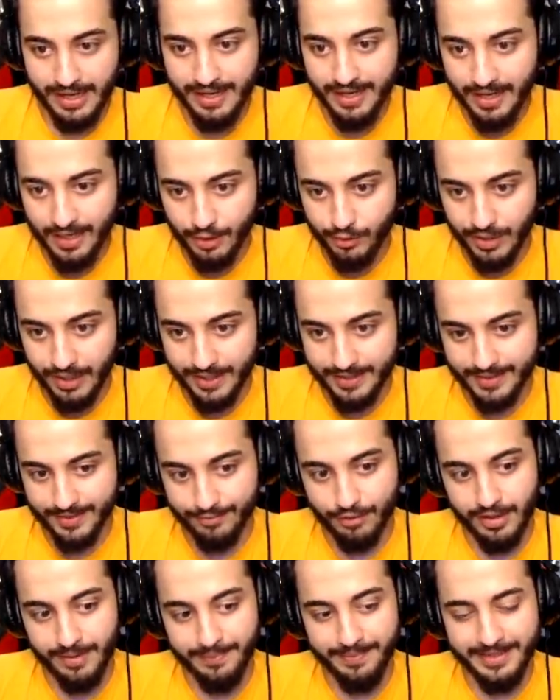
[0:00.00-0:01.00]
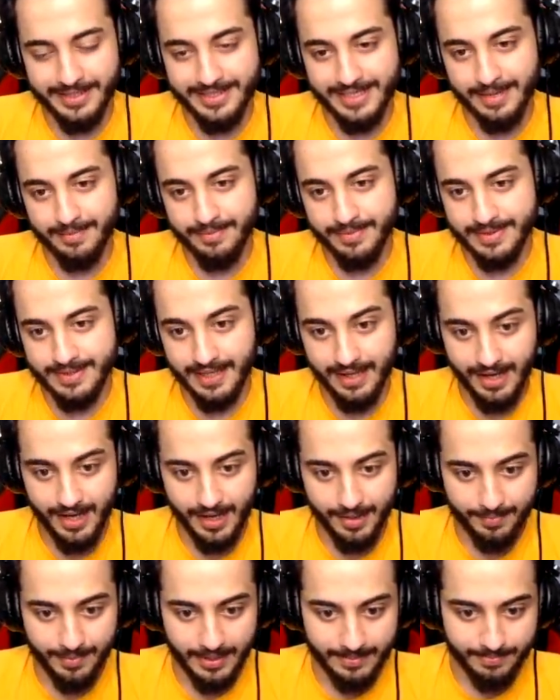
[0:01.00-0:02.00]
her halükarda vurabileceğimizden
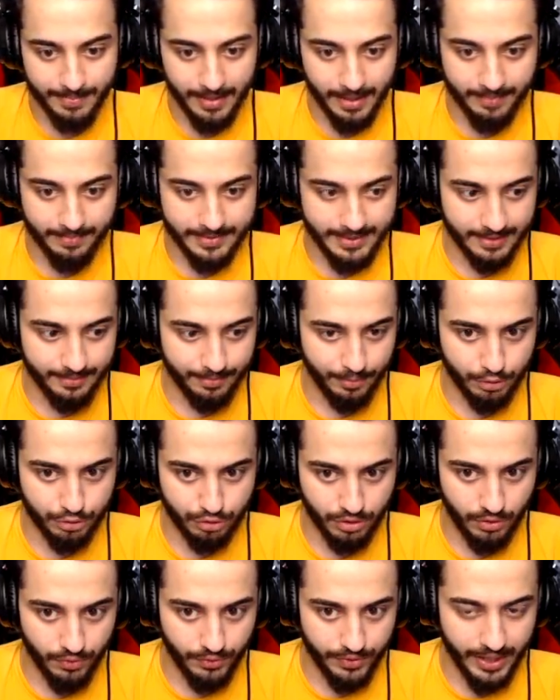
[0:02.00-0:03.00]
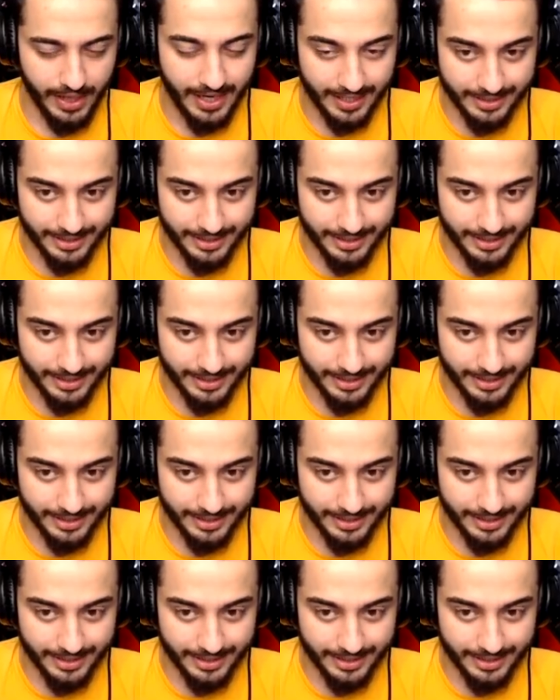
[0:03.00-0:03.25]
arbelet mermisini boşuna ona